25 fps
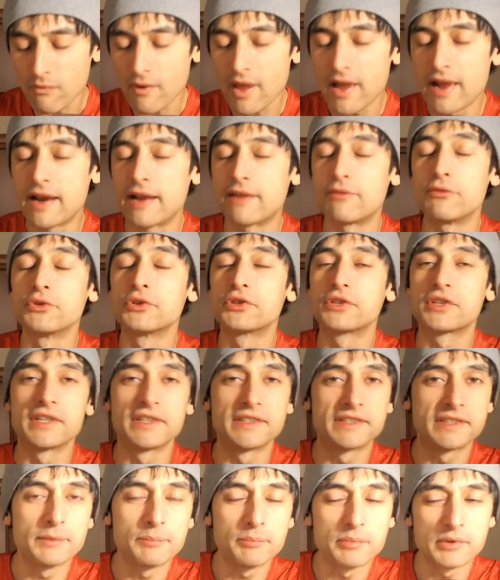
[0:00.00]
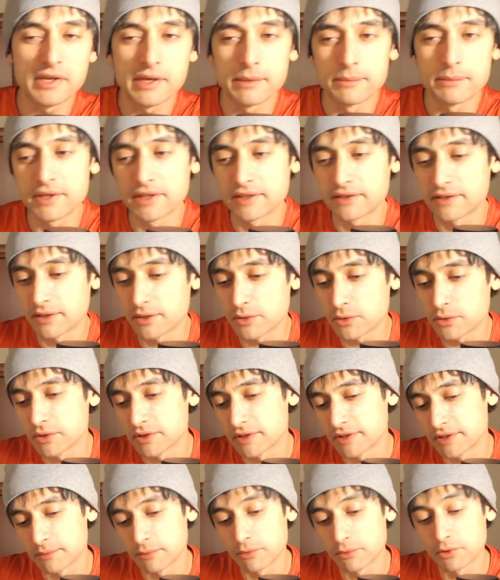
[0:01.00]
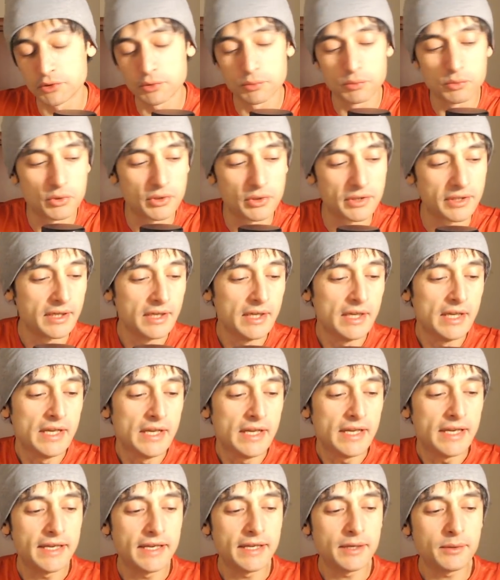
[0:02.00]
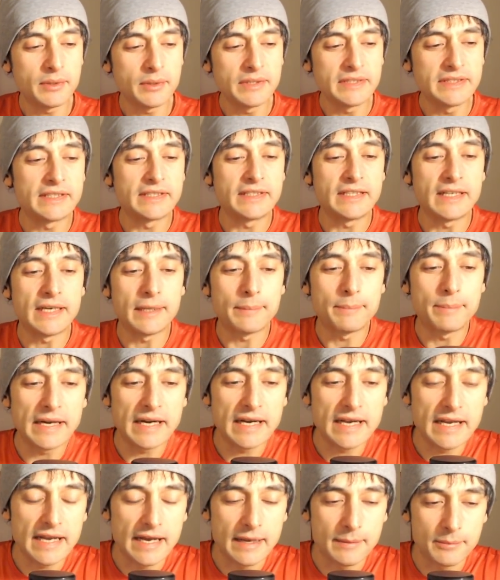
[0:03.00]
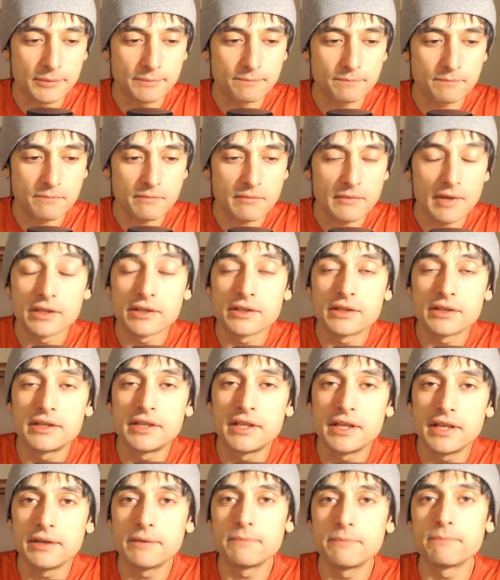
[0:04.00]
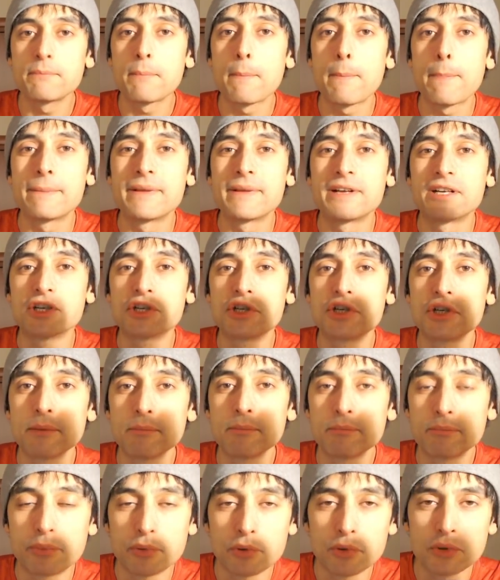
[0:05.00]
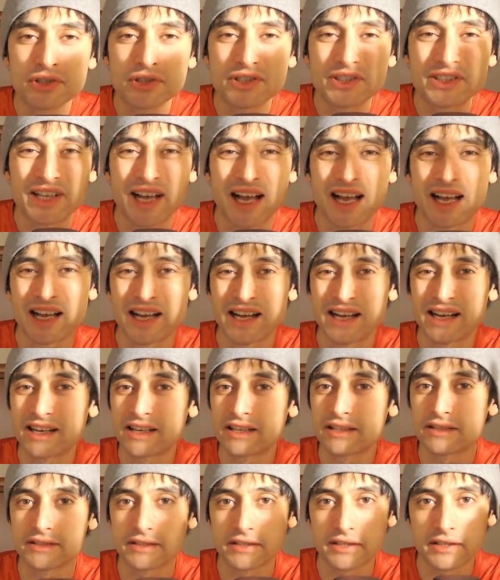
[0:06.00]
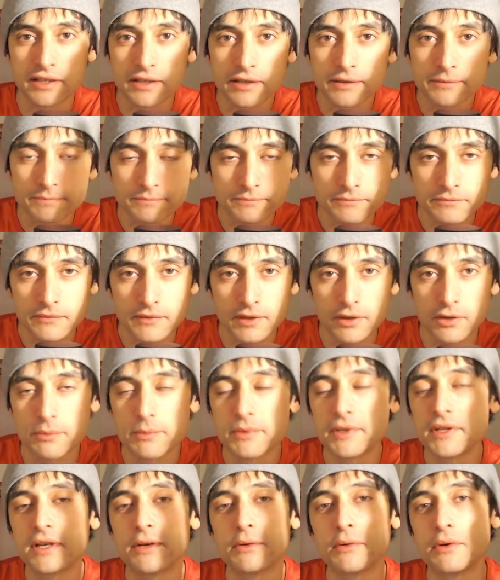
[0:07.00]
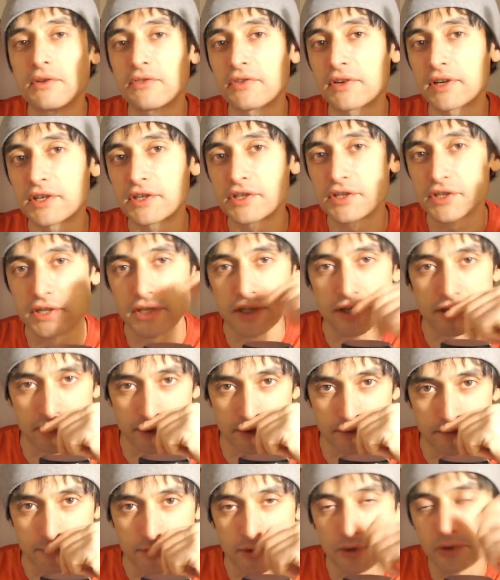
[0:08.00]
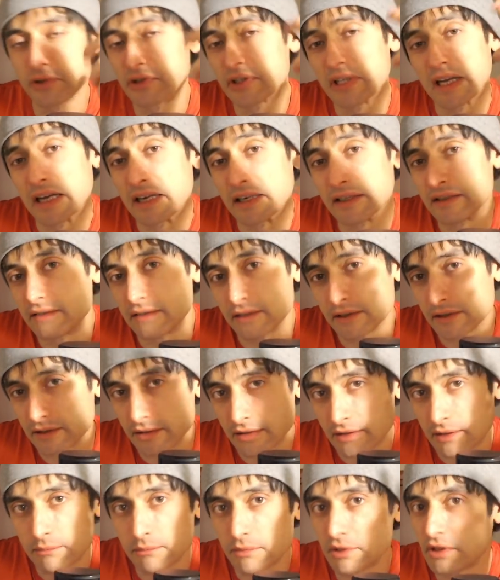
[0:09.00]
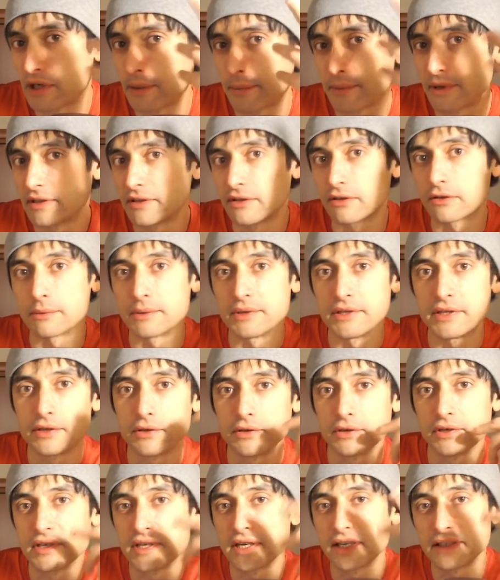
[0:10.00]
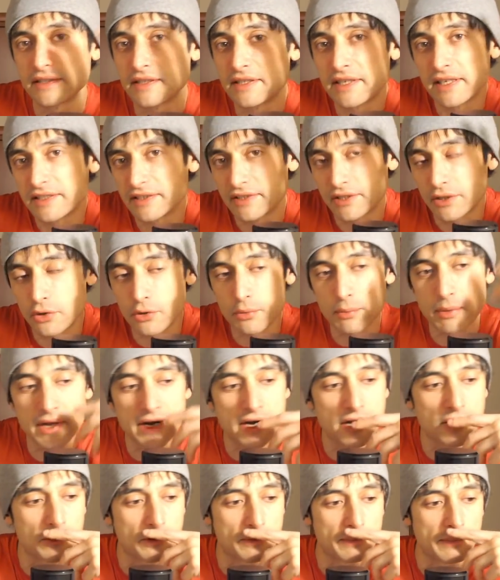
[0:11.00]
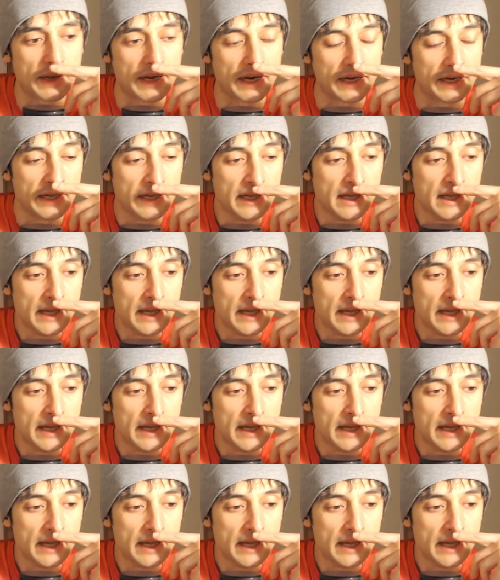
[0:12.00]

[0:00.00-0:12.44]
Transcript: La vodka tipicamente rossa, molto buona. E questa sera parliamo di Jean-Paul Sartre come dicono i francesi, o Sartre, semplicemente come dicono gli, esseri umani normali.